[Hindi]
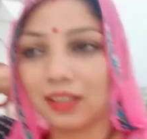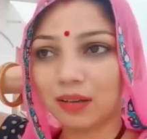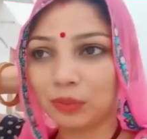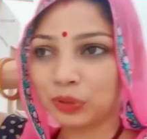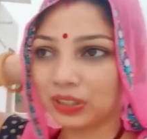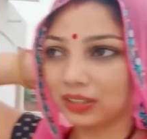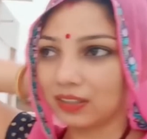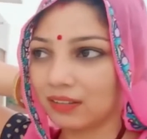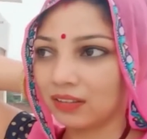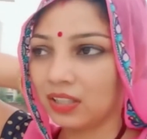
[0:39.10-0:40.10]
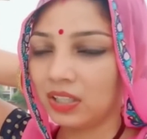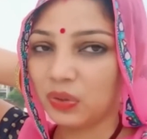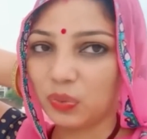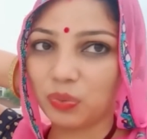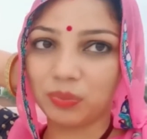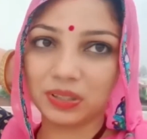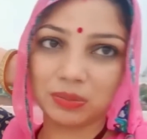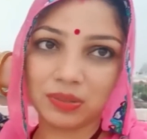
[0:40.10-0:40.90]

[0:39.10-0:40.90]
जाती है उमस में